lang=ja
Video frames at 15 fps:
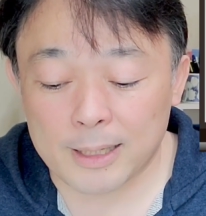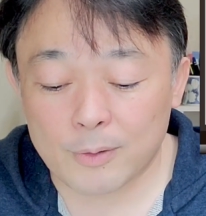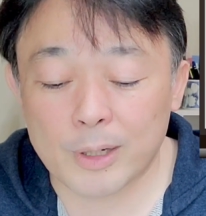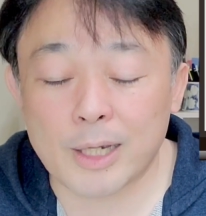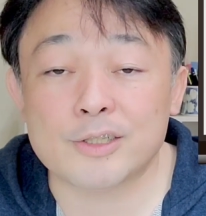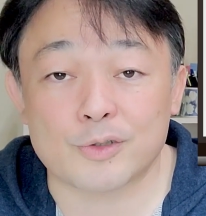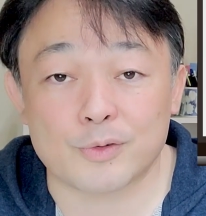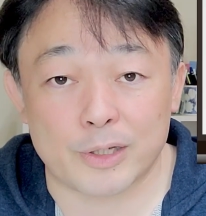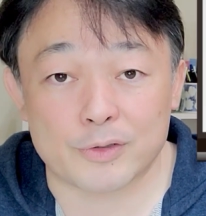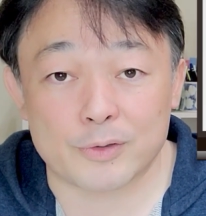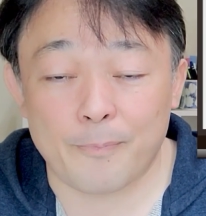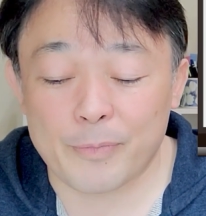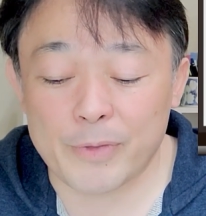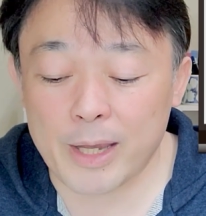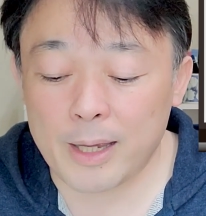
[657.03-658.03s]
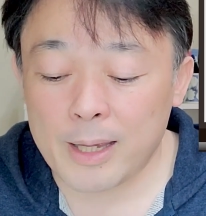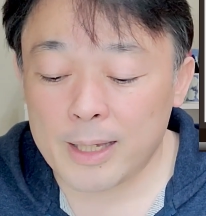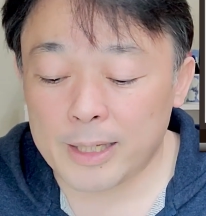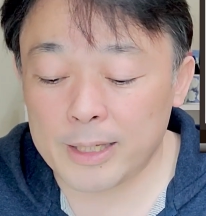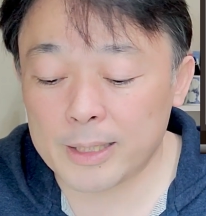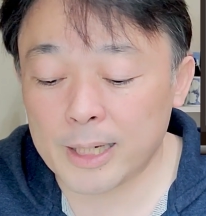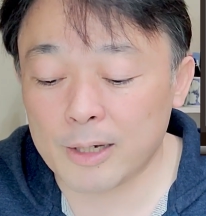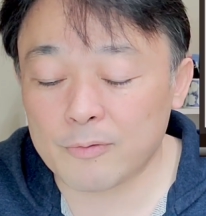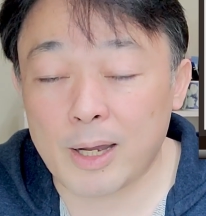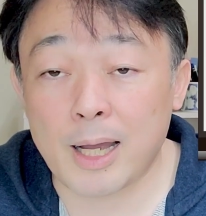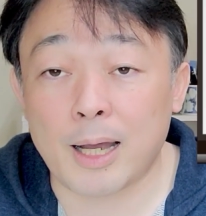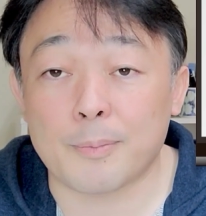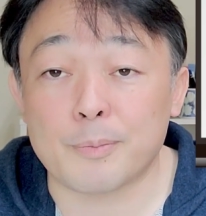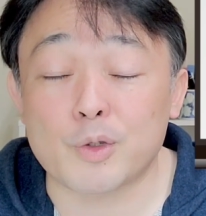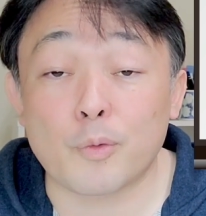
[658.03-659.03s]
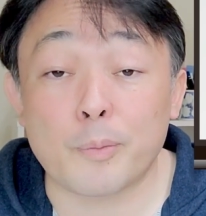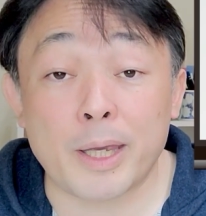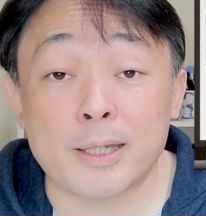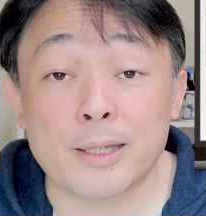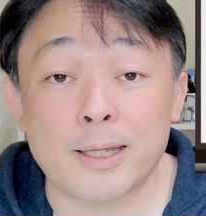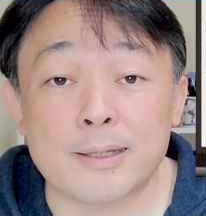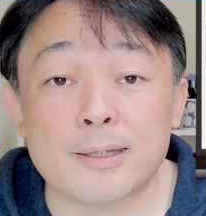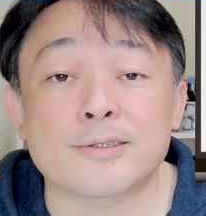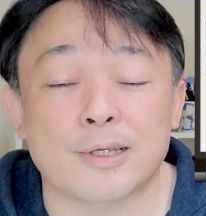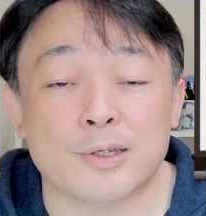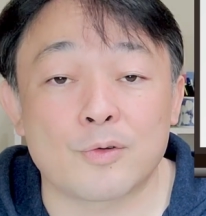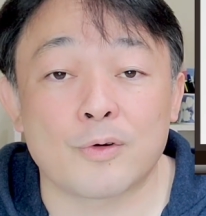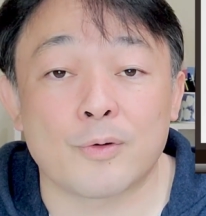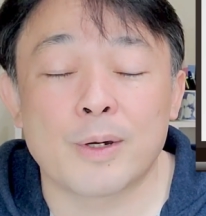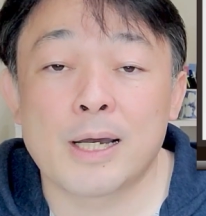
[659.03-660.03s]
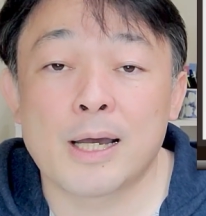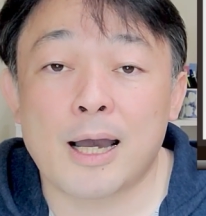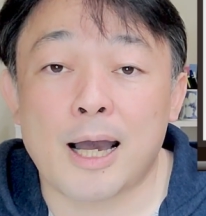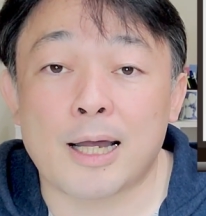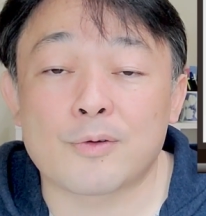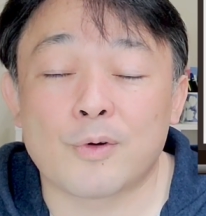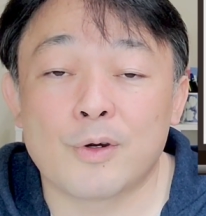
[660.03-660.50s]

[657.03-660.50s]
これが必要です。で、印鑑は認め印でいいんですけど、あ